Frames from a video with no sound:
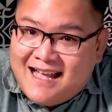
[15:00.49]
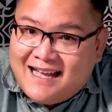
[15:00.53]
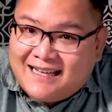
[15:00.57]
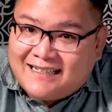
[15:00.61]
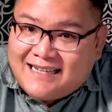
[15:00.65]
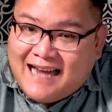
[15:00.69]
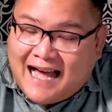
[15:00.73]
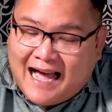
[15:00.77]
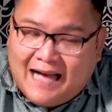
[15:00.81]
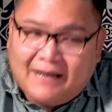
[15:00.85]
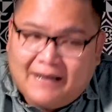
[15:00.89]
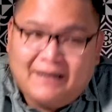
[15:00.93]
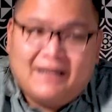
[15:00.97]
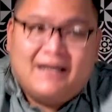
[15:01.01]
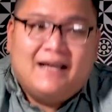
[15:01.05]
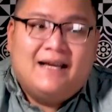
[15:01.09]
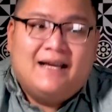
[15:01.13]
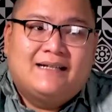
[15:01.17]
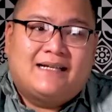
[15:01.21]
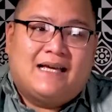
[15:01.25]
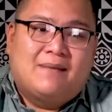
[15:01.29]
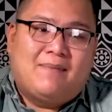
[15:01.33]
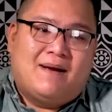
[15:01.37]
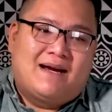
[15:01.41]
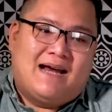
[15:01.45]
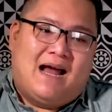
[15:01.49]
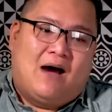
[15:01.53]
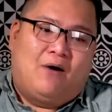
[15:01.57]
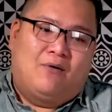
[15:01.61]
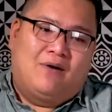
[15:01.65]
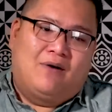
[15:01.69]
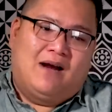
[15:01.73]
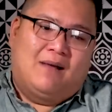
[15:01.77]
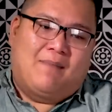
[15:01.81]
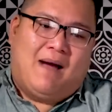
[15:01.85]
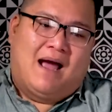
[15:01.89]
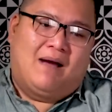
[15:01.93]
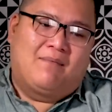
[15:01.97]
đã cái bắt đầu
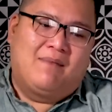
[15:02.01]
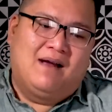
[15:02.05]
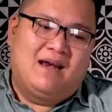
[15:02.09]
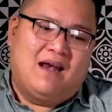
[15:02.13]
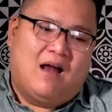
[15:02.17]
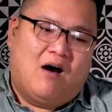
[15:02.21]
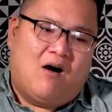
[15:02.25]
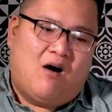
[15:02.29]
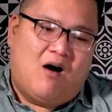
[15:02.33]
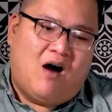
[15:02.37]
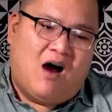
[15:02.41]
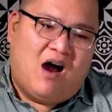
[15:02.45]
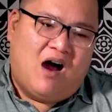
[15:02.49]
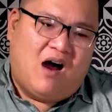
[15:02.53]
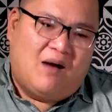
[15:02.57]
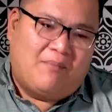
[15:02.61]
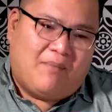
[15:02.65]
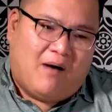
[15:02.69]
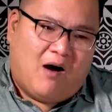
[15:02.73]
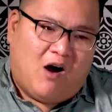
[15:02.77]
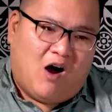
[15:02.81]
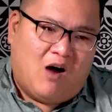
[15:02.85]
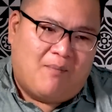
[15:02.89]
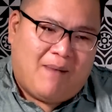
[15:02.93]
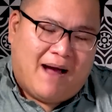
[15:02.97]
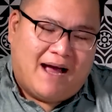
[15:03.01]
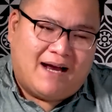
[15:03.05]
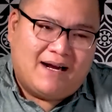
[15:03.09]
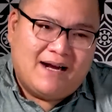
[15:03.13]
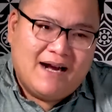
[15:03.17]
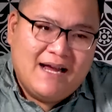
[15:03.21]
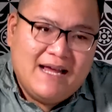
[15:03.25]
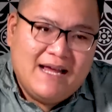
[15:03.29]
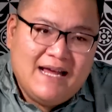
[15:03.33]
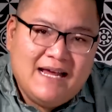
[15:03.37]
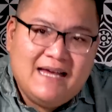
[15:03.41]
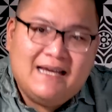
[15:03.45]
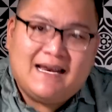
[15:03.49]
là bạn mới lọ mọ bạn
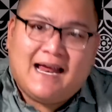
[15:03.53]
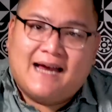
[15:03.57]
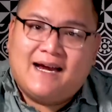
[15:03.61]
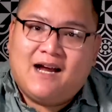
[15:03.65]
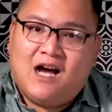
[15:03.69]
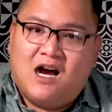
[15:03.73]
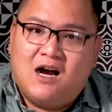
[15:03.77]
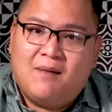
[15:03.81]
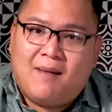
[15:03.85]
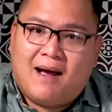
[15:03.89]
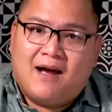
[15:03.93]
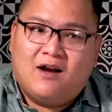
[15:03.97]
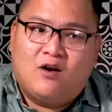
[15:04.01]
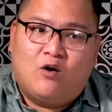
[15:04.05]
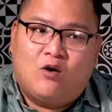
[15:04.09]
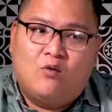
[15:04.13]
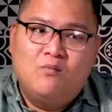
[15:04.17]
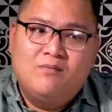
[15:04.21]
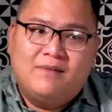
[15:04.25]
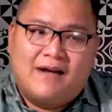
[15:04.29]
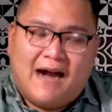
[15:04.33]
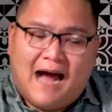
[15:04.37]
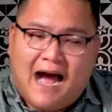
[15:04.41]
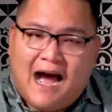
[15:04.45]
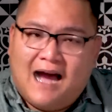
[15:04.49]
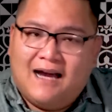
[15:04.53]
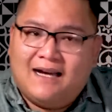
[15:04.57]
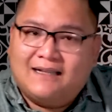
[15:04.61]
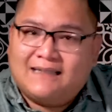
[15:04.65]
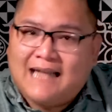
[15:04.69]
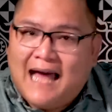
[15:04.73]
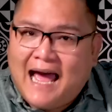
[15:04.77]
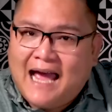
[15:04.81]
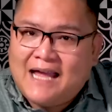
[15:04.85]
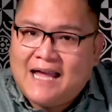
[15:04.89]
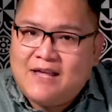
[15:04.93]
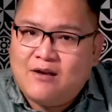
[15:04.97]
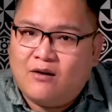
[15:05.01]
đi lại đó bạn cũng rờ cái
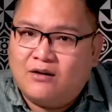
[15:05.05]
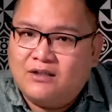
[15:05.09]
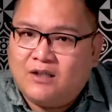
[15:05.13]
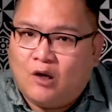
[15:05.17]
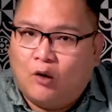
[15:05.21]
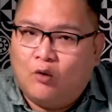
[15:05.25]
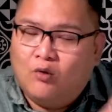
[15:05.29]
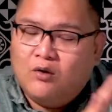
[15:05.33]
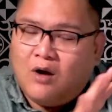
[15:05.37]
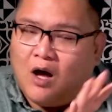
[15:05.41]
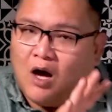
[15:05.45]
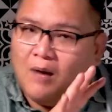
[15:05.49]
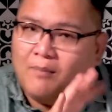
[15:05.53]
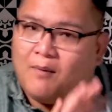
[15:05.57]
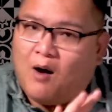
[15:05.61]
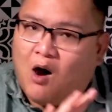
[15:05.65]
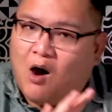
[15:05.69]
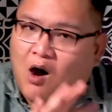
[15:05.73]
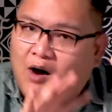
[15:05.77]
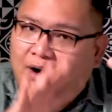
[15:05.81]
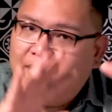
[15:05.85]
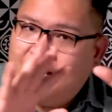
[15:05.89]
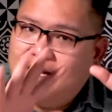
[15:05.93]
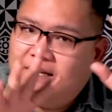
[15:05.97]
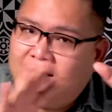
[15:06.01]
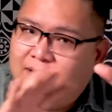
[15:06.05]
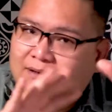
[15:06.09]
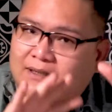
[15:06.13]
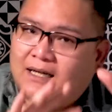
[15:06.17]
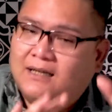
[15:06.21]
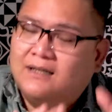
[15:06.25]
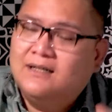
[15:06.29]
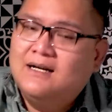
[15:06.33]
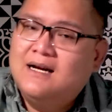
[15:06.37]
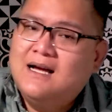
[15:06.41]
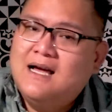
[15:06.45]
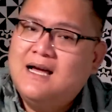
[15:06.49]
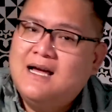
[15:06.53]
tay vô cái tủ lọ mọ đi từ
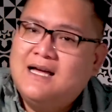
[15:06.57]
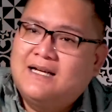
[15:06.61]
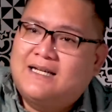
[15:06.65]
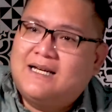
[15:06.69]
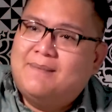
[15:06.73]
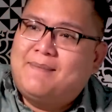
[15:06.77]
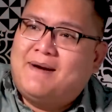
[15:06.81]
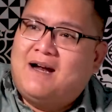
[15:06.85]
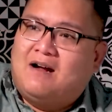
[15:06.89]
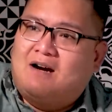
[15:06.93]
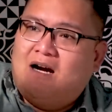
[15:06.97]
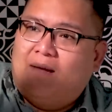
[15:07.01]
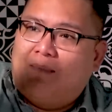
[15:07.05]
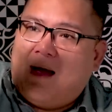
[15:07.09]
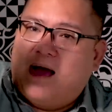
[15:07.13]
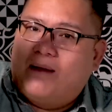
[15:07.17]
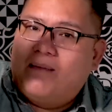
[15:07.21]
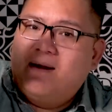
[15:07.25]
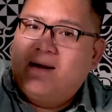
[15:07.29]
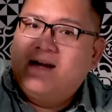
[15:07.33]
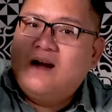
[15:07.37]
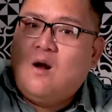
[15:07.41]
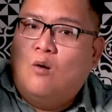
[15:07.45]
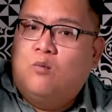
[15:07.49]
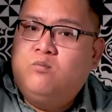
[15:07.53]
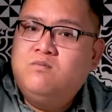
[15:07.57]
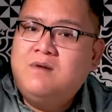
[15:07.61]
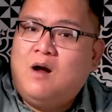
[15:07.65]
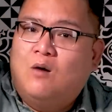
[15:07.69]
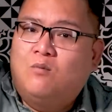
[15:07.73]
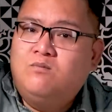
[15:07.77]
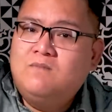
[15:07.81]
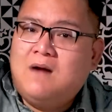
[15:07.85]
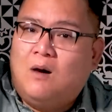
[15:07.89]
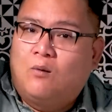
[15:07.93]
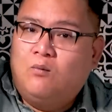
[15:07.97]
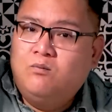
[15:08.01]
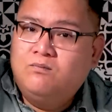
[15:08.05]
từ cái bắt đầu là bạn mới đụng
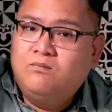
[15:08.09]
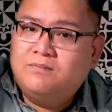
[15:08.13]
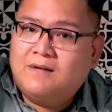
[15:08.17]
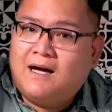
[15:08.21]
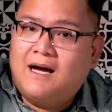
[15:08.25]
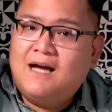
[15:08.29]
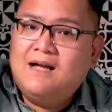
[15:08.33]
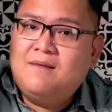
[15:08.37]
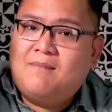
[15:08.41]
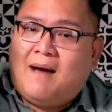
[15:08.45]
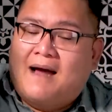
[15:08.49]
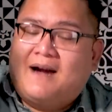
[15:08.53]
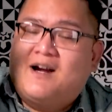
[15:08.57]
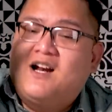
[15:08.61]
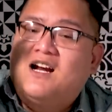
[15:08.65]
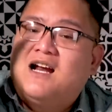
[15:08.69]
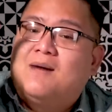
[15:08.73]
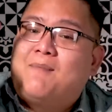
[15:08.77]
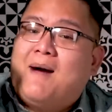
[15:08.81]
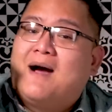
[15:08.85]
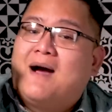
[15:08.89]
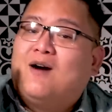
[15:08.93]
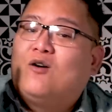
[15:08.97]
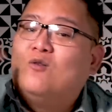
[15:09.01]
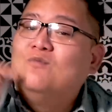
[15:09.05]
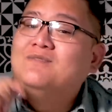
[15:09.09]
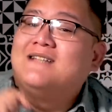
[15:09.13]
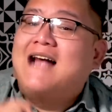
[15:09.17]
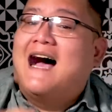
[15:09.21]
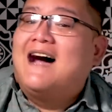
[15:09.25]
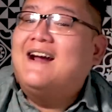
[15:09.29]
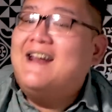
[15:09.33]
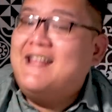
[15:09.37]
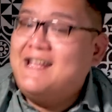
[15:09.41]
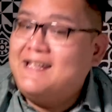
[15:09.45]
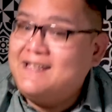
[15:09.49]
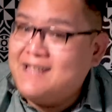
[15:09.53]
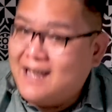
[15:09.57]
đụng đụng tới bạn nói là bạn cũng
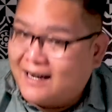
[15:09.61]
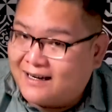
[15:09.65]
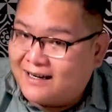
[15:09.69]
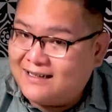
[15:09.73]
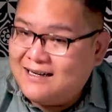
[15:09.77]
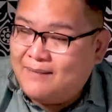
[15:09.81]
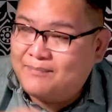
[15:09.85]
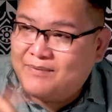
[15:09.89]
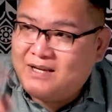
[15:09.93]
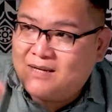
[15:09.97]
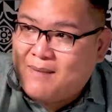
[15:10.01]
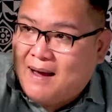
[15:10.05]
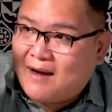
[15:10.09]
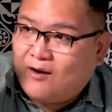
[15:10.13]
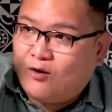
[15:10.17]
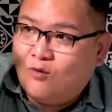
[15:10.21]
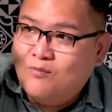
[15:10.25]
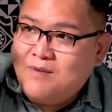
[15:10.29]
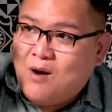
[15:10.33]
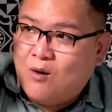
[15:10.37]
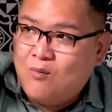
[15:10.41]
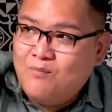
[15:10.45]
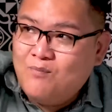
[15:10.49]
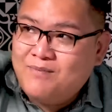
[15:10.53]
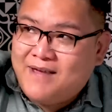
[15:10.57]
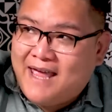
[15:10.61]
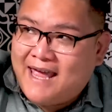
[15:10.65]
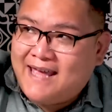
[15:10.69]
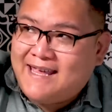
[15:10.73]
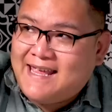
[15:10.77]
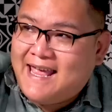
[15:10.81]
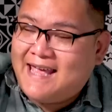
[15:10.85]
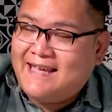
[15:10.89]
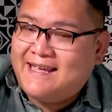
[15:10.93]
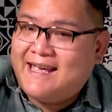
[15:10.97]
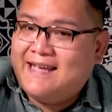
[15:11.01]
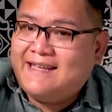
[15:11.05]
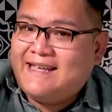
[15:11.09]
sợ điện giật lắm chứ bạn cũng đụng nhẹ
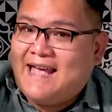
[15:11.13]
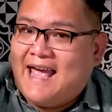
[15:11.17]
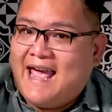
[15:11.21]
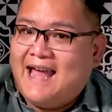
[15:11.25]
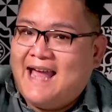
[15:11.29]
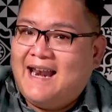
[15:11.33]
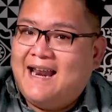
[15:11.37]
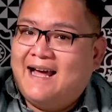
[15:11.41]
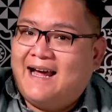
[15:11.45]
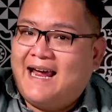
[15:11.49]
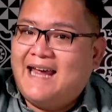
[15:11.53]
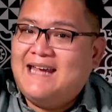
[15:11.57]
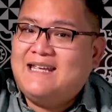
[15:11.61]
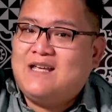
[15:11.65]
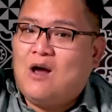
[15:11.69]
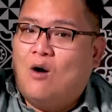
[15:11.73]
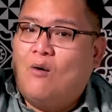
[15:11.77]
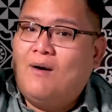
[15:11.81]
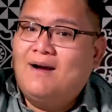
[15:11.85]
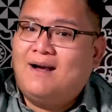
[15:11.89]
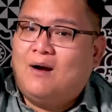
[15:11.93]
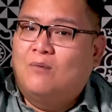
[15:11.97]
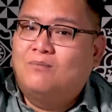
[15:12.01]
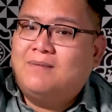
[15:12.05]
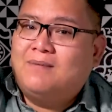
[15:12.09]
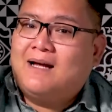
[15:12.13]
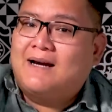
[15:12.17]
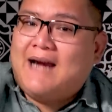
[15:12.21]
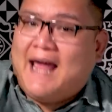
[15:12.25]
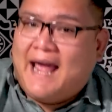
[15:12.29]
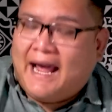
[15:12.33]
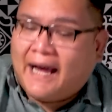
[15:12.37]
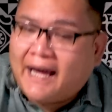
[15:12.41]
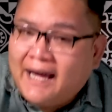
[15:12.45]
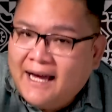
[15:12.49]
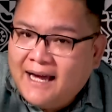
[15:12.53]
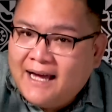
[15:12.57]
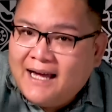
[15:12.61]
nhẹ nhẹ nhẹ là ngay chỗ cái công tắc
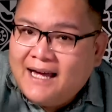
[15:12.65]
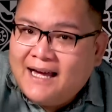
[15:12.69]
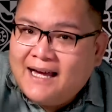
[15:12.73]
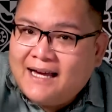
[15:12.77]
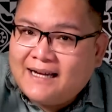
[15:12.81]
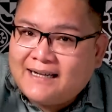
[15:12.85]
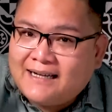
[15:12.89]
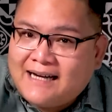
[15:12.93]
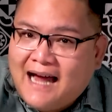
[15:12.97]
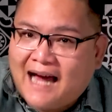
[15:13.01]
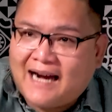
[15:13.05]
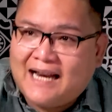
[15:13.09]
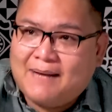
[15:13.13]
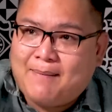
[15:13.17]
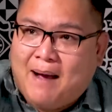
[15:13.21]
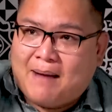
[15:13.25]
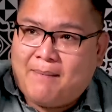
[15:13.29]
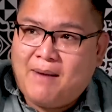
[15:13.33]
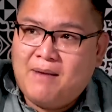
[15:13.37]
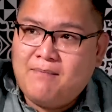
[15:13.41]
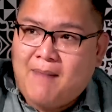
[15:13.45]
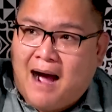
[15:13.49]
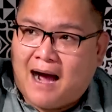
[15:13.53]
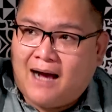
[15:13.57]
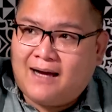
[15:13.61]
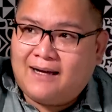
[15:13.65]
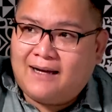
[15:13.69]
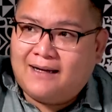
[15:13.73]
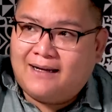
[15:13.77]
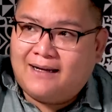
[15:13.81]
đèn đó thì bạn mới bật